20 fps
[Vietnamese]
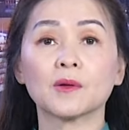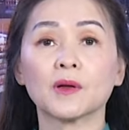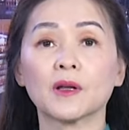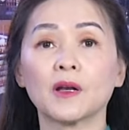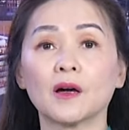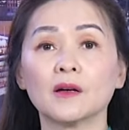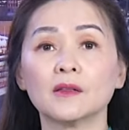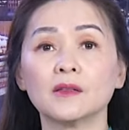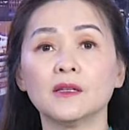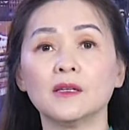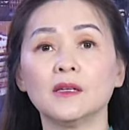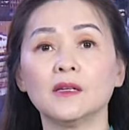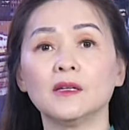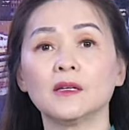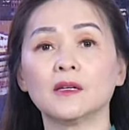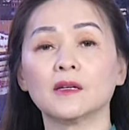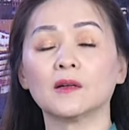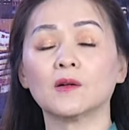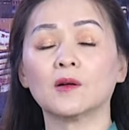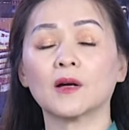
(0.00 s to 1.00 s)
Trong khi đó
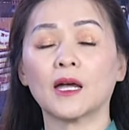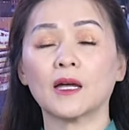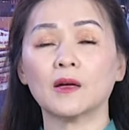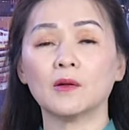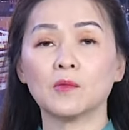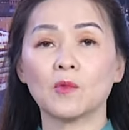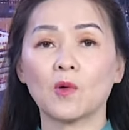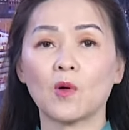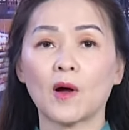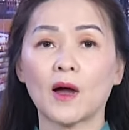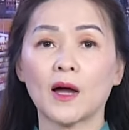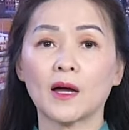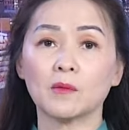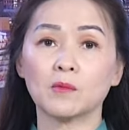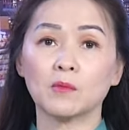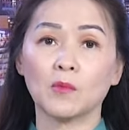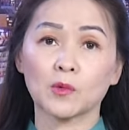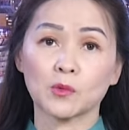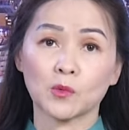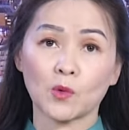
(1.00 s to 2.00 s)
thì ngày hôm
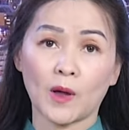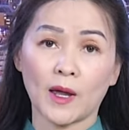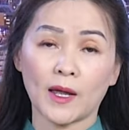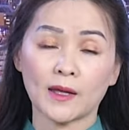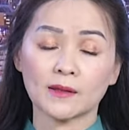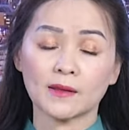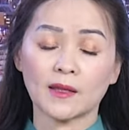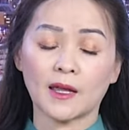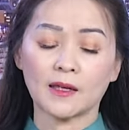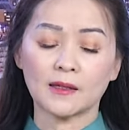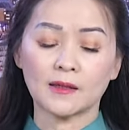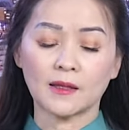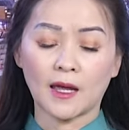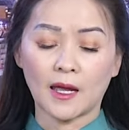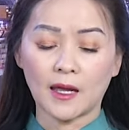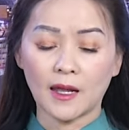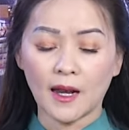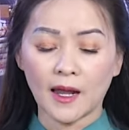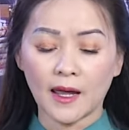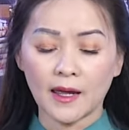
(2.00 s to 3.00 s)
qua một tòa án tại
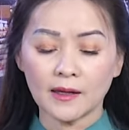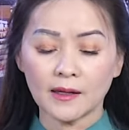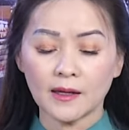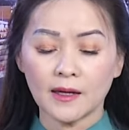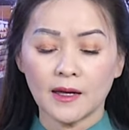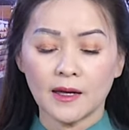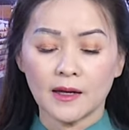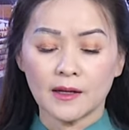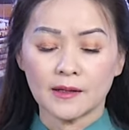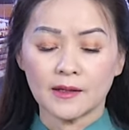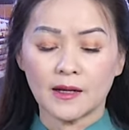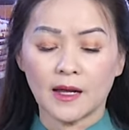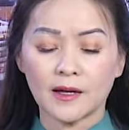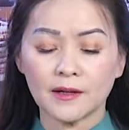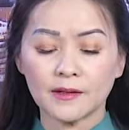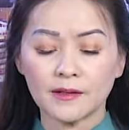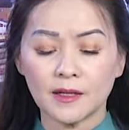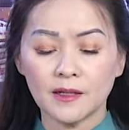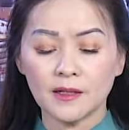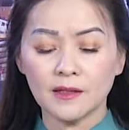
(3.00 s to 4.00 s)
Thái Lan
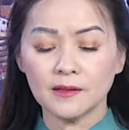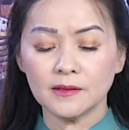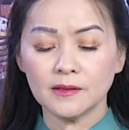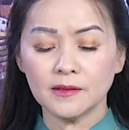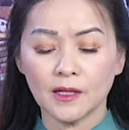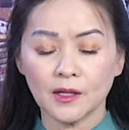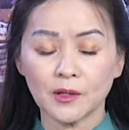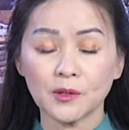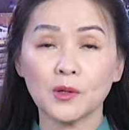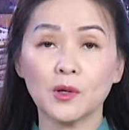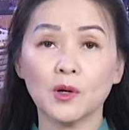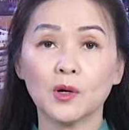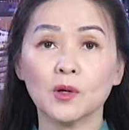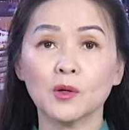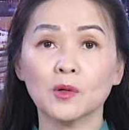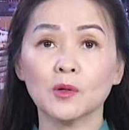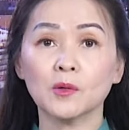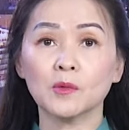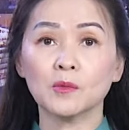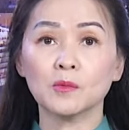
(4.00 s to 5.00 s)
đã ra lệnh dẫn
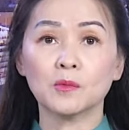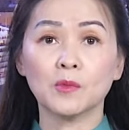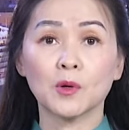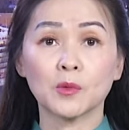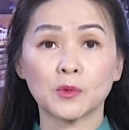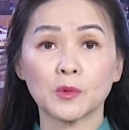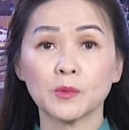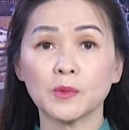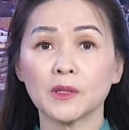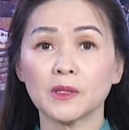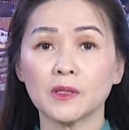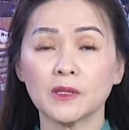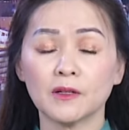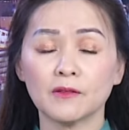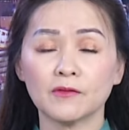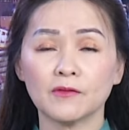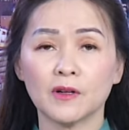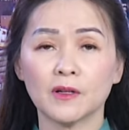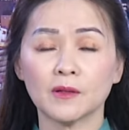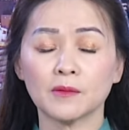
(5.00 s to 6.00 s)
độ một trong những
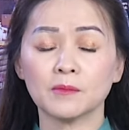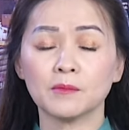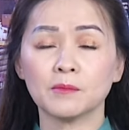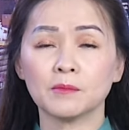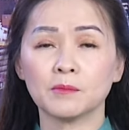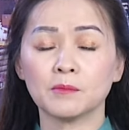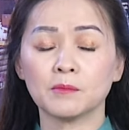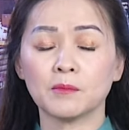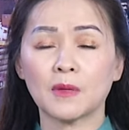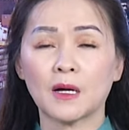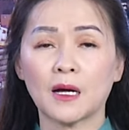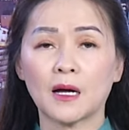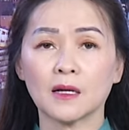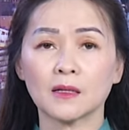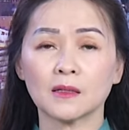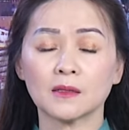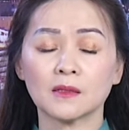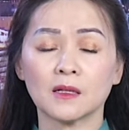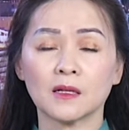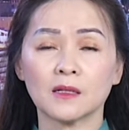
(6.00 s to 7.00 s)
nhân vật
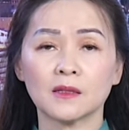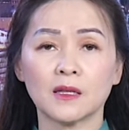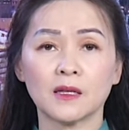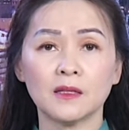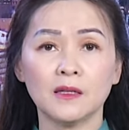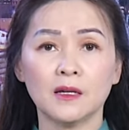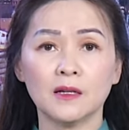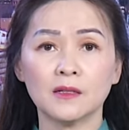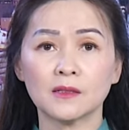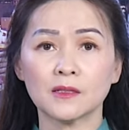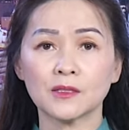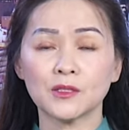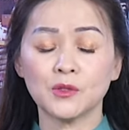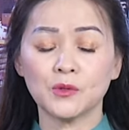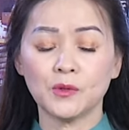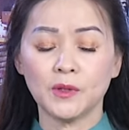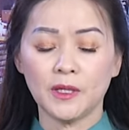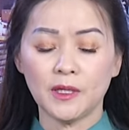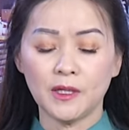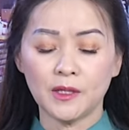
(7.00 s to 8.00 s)
mà à, thế giới rất
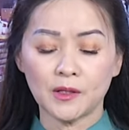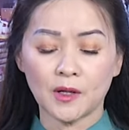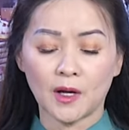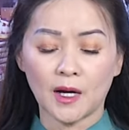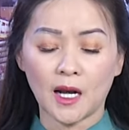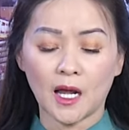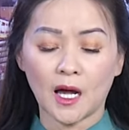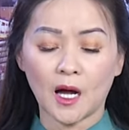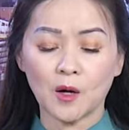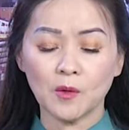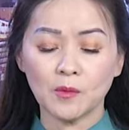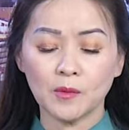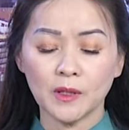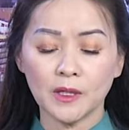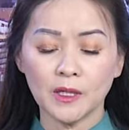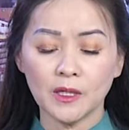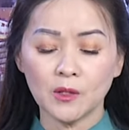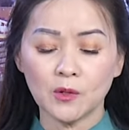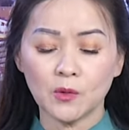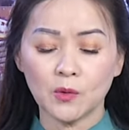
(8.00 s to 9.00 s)
chú ý đó là ông
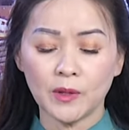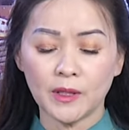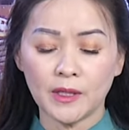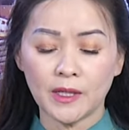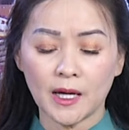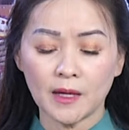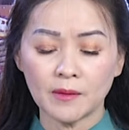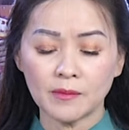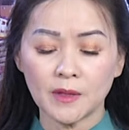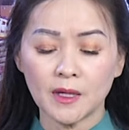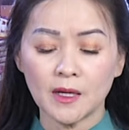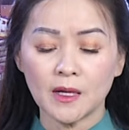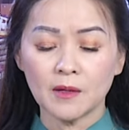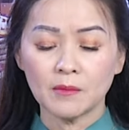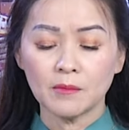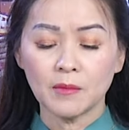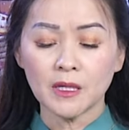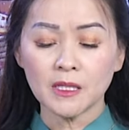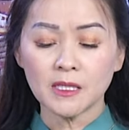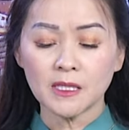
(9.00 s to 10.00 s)
Y Quy Đáp
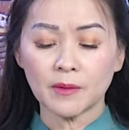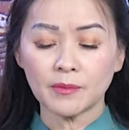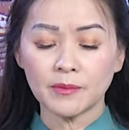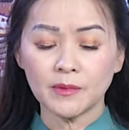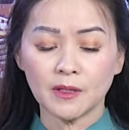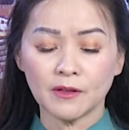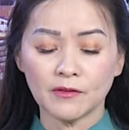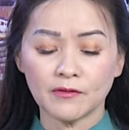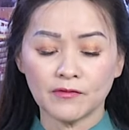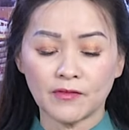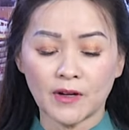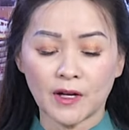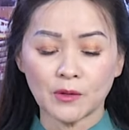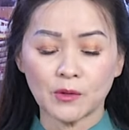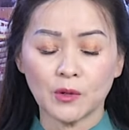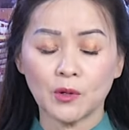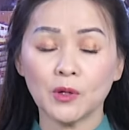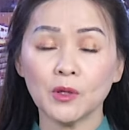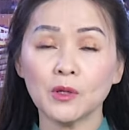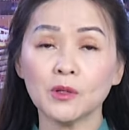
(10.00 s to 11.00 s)
bất chấp những
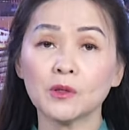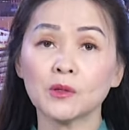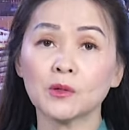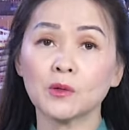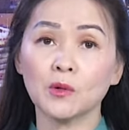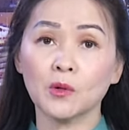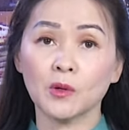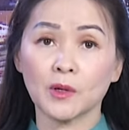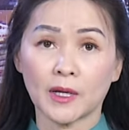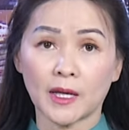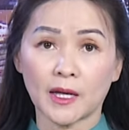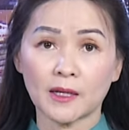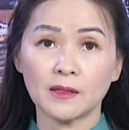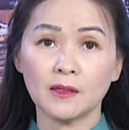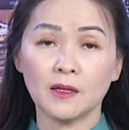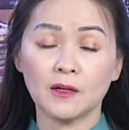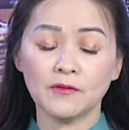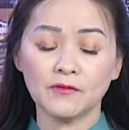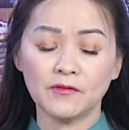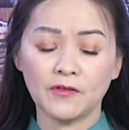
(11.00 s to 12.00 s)
phản đối của
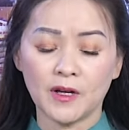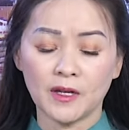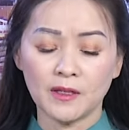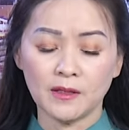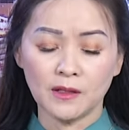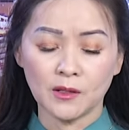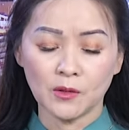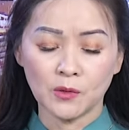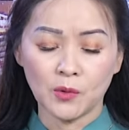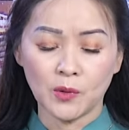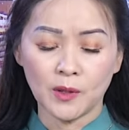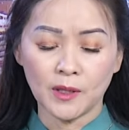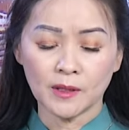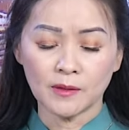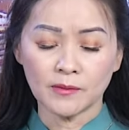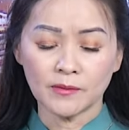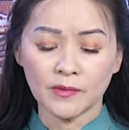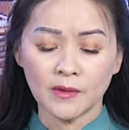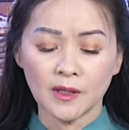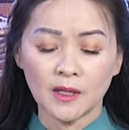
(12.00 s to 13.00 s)
các nhóm về nhân
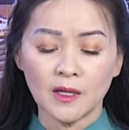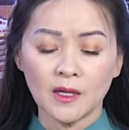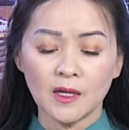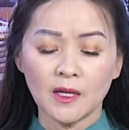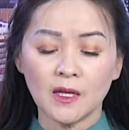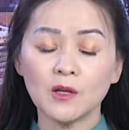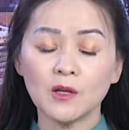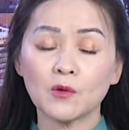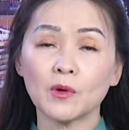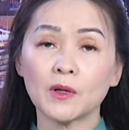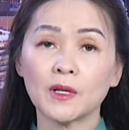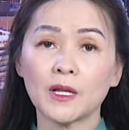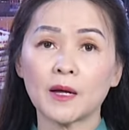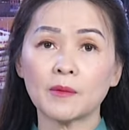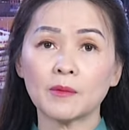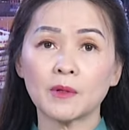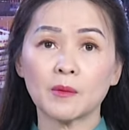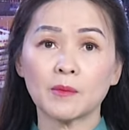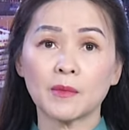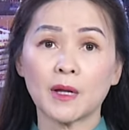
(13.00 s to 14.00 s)
quyền.
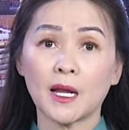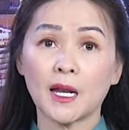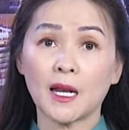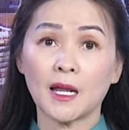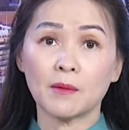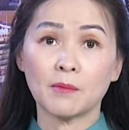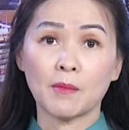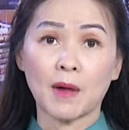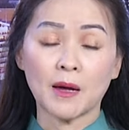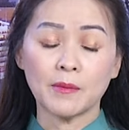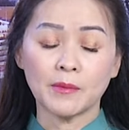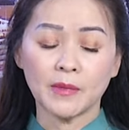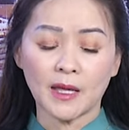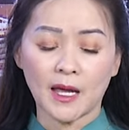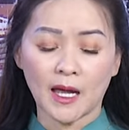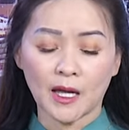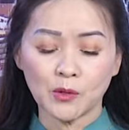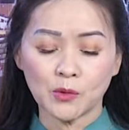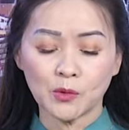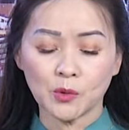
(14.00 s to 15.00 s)
Iquidap năm nay là
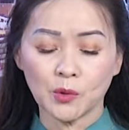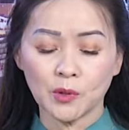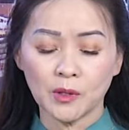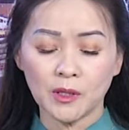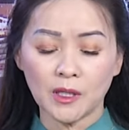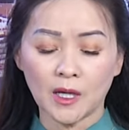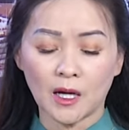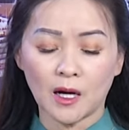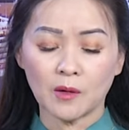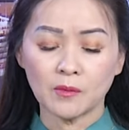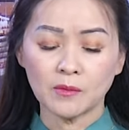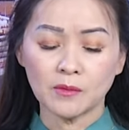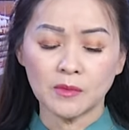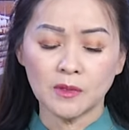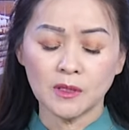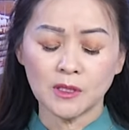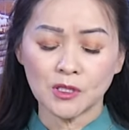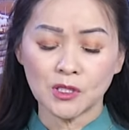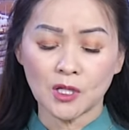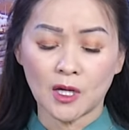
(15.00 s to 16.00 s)
32 tuổi,
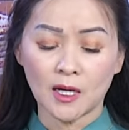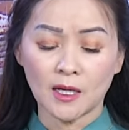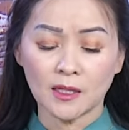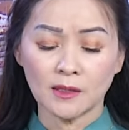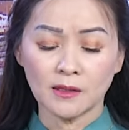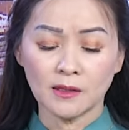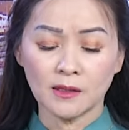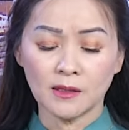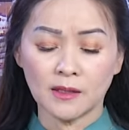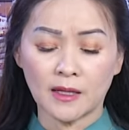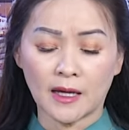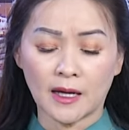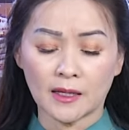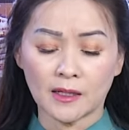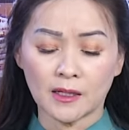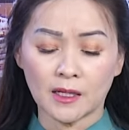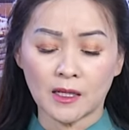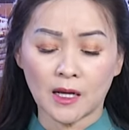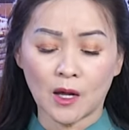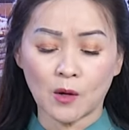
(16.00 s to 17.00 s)
ông được cho là người
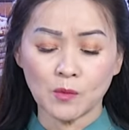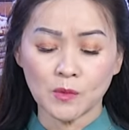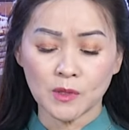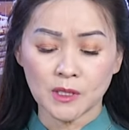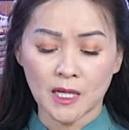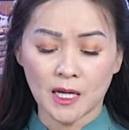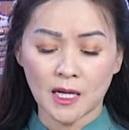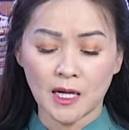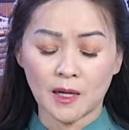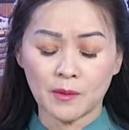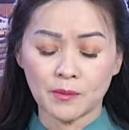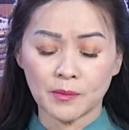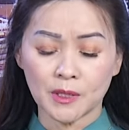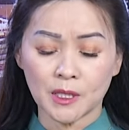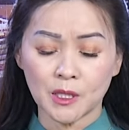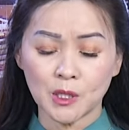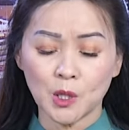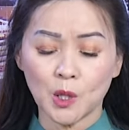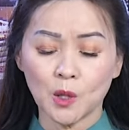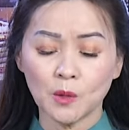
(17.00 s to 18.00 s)
đã đồng sáng lập
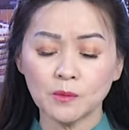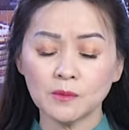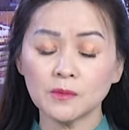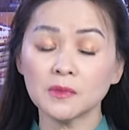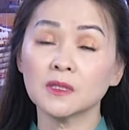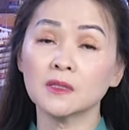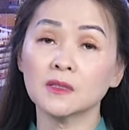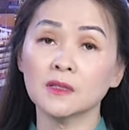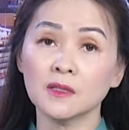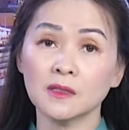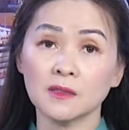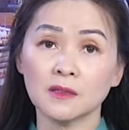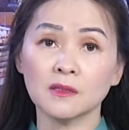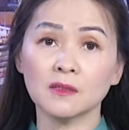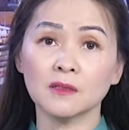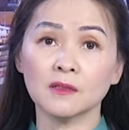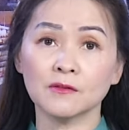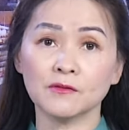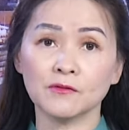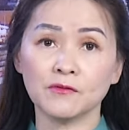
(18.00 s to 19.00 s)
ra nhóm Người
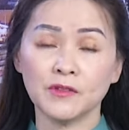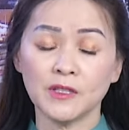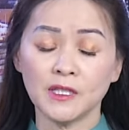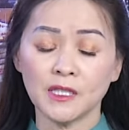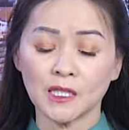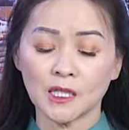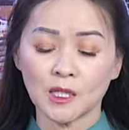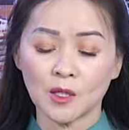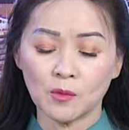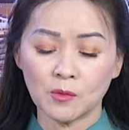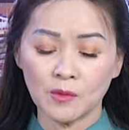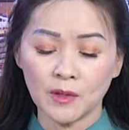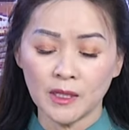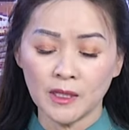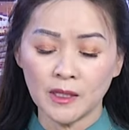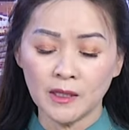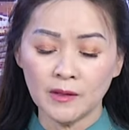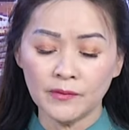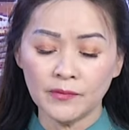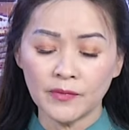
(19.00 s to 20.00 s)
Thượng vì Công
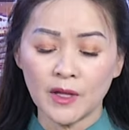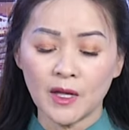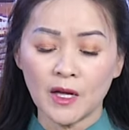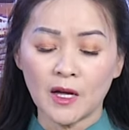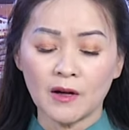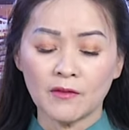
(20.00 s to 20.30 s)
Lý